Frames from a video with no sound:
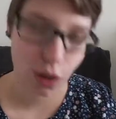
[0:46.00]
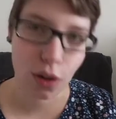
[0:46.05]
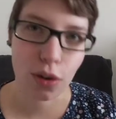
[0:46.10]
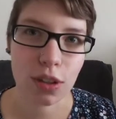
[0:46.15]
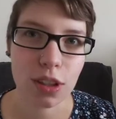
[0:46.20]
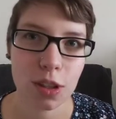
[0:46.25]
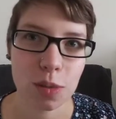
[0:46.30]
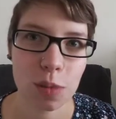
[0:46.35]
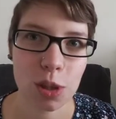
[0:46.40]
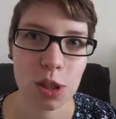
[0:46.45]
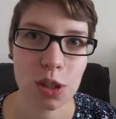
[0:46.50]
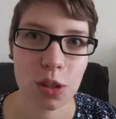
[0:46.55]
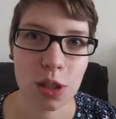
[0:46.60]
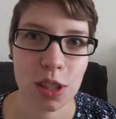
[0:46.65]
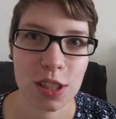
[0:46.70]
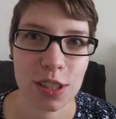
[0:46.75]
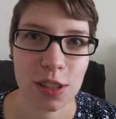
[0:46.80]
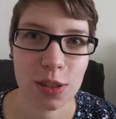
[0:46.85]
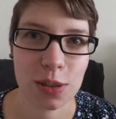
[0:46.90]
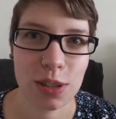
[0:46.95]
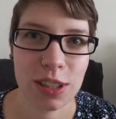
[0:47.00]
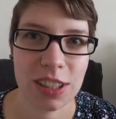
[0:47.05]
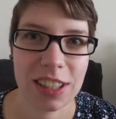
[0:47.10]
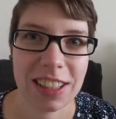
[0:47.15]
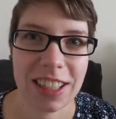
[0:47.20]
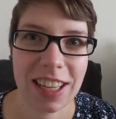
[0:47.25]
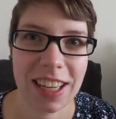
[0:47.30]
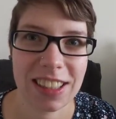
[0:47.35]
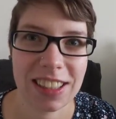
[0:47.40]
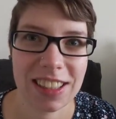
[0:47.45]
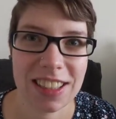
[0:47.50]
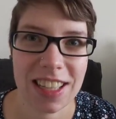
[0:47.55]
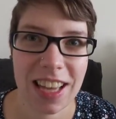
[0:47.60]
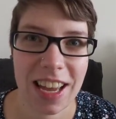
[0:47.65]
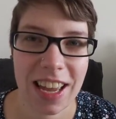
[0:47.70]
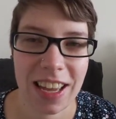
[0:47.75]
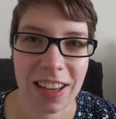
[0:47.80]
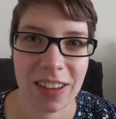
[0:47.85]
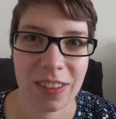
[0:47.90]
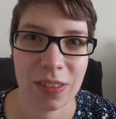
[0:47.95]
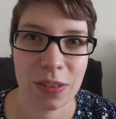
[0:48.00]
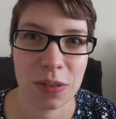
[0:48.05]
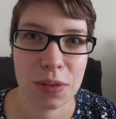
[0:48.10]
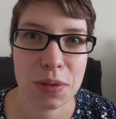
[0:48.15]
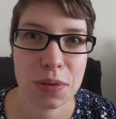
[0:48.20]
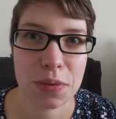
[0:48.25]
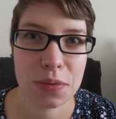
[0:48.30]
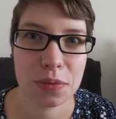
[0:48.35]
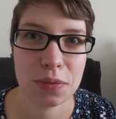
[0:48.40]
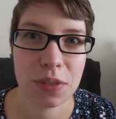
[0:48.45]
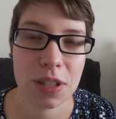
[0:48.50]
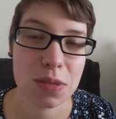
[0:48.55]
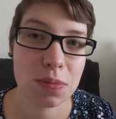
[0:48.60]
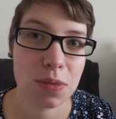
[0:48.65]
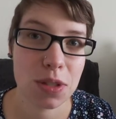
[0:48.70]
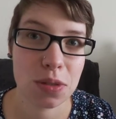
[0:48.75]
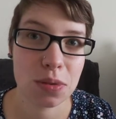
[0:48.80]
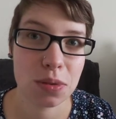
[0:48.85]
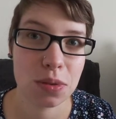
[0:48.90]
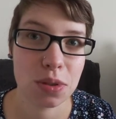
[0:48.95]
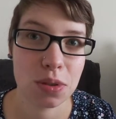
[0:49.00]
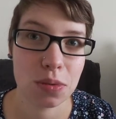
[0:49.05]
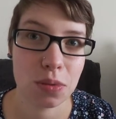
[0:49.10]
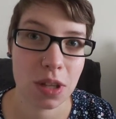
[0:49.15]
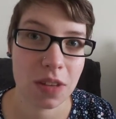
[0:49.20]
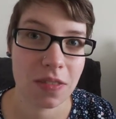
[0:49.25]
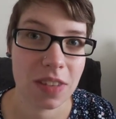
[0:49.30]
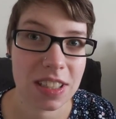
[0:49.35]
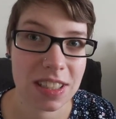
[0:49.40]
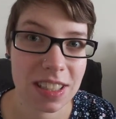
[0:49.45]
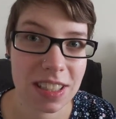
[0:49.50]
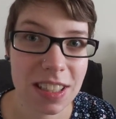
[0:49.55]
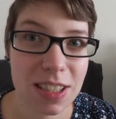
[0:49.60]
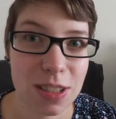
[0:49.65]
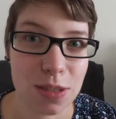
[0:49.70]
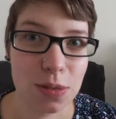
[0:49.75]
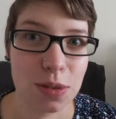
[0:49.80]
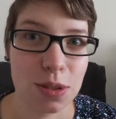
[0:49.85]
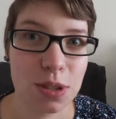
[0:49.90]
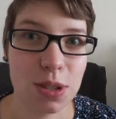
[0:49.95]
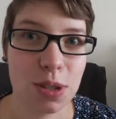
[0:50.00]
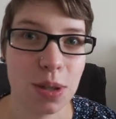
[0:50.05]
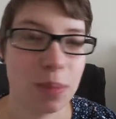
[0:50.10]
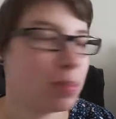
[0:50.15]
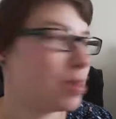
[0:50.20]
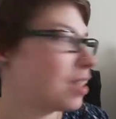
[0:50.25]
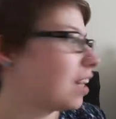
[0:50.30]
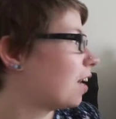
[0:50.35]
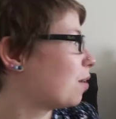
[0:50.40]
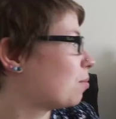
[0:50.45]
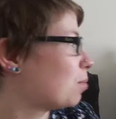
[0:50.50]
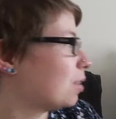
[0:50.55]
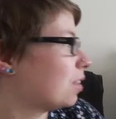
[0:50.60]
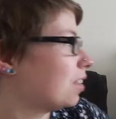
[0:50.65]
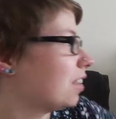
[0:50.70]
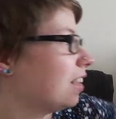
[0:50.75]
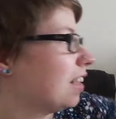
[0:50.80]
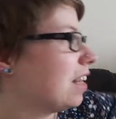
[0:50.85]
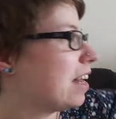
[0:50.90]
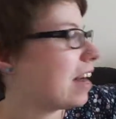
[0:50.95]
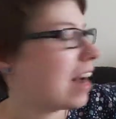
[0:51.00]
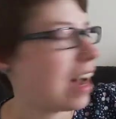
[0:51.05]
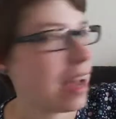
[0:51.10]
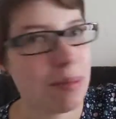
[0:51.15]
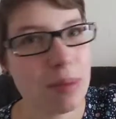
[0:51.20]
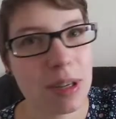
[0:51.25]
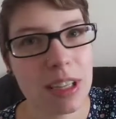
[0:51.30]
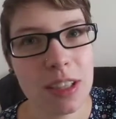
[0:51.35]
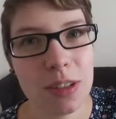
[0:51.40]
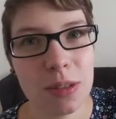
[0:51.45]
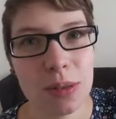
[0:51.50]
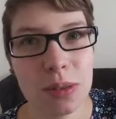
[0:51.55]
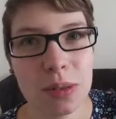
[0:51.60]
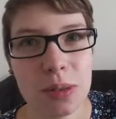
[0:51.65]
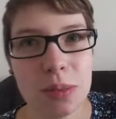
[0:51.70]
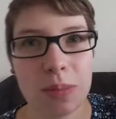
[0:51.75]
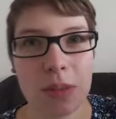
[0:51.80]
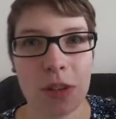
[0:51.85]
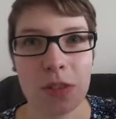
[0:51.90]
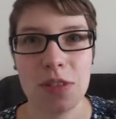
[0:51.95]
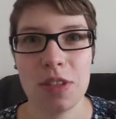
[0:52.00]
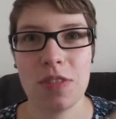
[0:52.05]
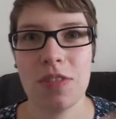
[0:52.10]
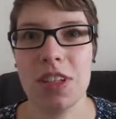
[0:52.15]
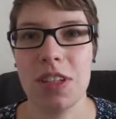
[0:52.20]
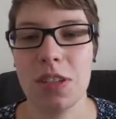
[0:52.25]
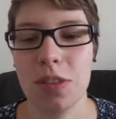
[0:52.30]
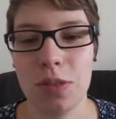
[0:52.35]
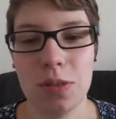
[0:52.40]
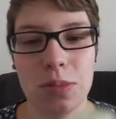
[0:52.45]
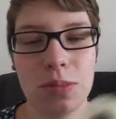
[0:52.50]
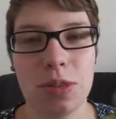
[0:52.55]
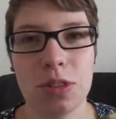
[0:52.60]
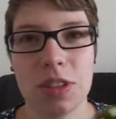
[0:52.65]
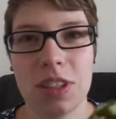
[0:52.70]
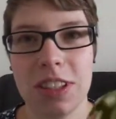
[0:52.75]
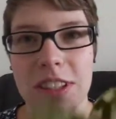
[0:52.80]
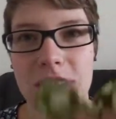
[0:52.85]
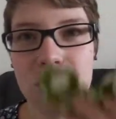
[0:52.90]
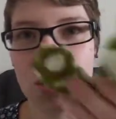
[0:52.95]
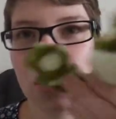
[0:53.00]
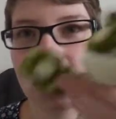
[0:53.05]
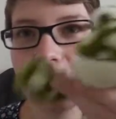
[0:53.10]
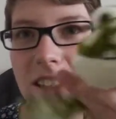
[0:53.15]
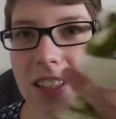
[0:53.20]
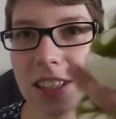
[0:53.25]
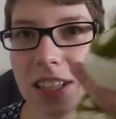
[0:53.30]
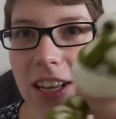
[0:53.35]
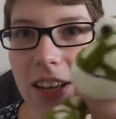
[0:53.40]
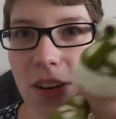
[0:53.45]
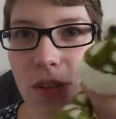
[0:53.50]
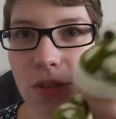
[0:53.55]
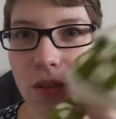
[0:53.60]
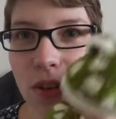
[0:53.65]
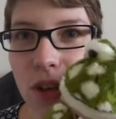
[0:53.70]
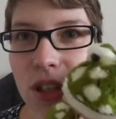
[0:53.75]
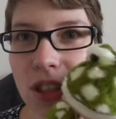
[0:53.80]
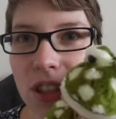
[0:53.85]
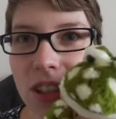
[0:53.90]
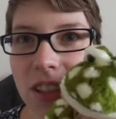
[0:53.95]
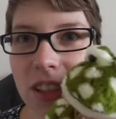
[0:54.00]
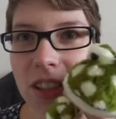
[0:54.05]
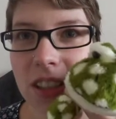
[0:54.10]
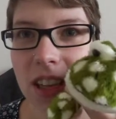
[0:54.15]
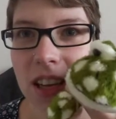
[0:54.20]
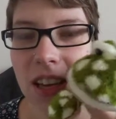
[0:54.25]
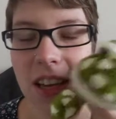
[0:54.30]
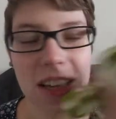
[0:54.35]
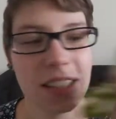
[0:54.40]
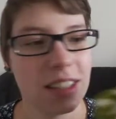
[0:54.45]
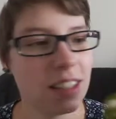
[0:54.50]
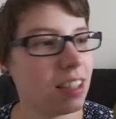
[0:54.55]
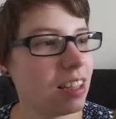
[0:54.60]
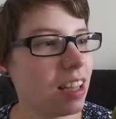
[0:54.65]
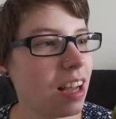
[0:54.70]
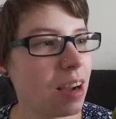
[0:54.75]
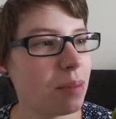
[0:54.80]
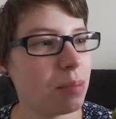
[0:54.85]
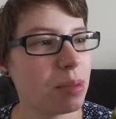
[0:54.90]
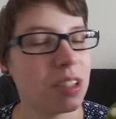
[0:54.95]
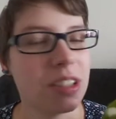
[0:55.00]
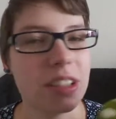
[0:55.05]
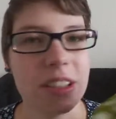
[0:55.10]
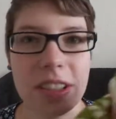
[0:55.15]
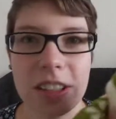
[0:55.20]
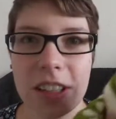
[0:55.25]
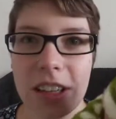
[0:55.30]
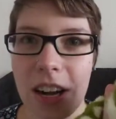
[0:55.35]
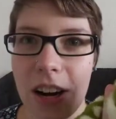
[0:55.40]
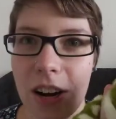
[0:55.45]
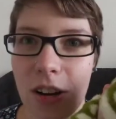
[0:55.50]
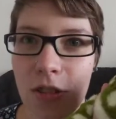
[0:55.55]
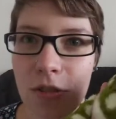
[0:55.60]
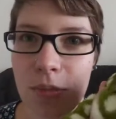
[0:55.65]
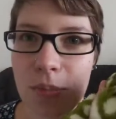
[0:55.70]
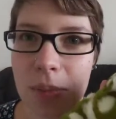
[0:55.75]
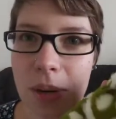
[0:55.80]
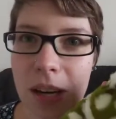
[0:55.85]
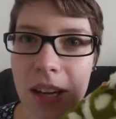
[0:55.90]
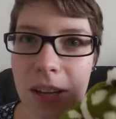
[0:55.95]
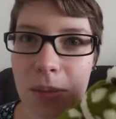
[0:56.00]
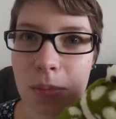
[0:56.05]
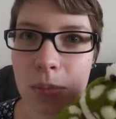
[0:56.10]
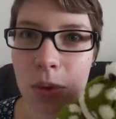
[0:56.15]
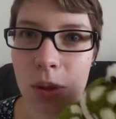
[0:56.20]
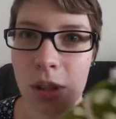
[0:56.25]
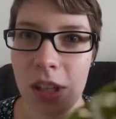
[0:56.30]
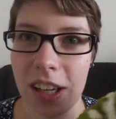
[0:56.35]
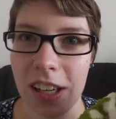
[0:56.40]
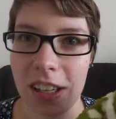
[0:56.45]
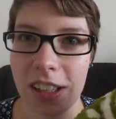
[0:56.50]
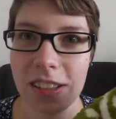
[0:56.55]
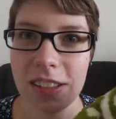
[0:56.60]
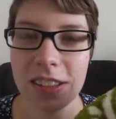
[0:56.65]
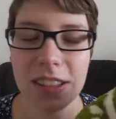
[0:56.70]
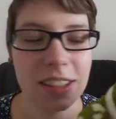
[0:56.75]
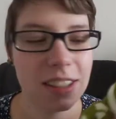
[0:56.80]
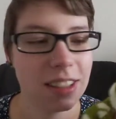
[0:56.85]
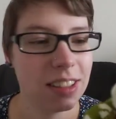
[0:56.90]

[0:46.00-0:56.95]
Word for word: Und ich möchte euch natürlich gerne zeigen, was wir so oder was ich so geshoppt habe. Einmal hier oben auf der Wickelkommode liegt schon das kleine Fröschchen. Den habe ich gekauft bei Müller.